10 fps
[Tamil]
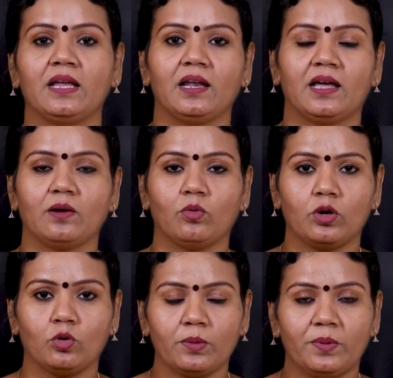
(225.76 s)
இல்லை
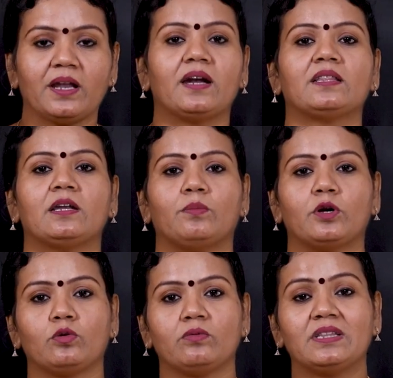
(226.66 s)
ஒரு குறிப்பிட்ட இடத்துல
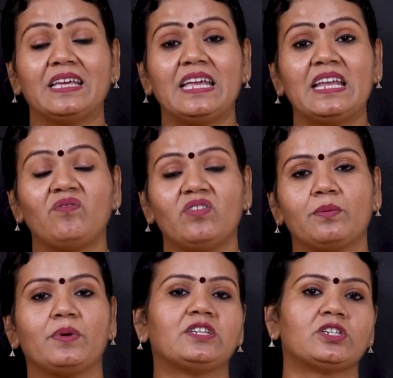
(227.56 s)
மட்டும் வந்து
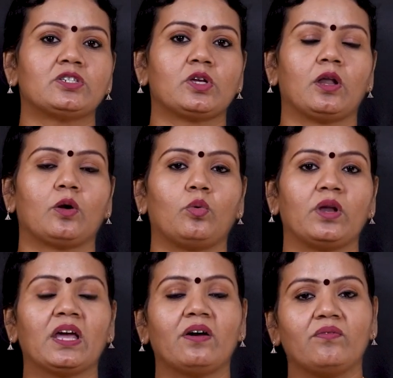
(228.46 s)
இன்ஃப்ளமேஷன்
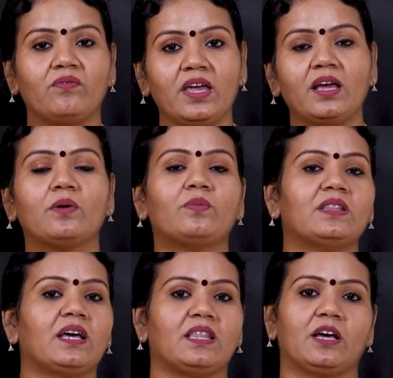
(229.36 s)
சொல்லக்கூடிய வீக்கம்
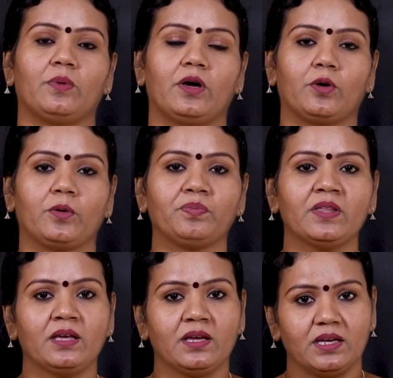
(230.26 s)
வந்து அதிகமாக இருக்கும்
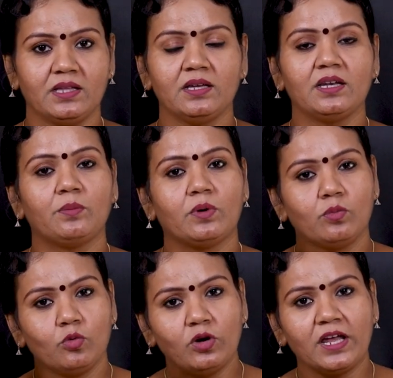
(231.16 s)
இது நம்ம
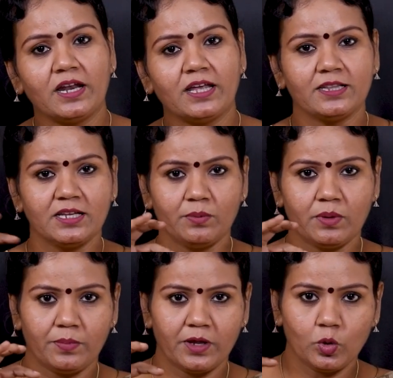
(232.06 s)
மூளையிலேருந்து நம்ம
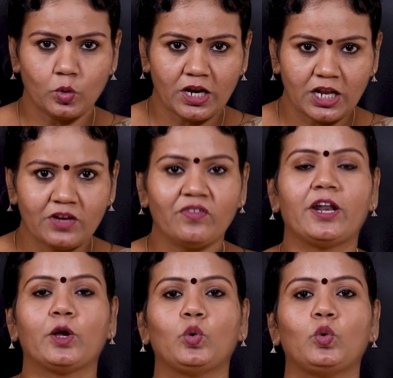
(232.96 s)
பெருங்குடலுக்கு
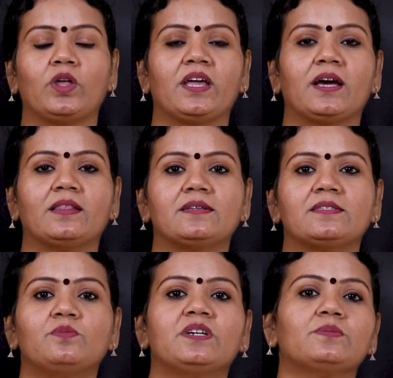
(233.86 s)
வரக்கூடிய அந்த
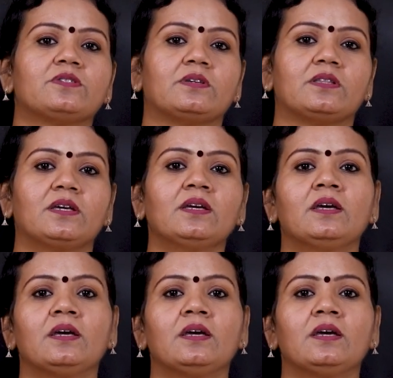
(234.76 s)
சிம்டம்ஸ் வந்து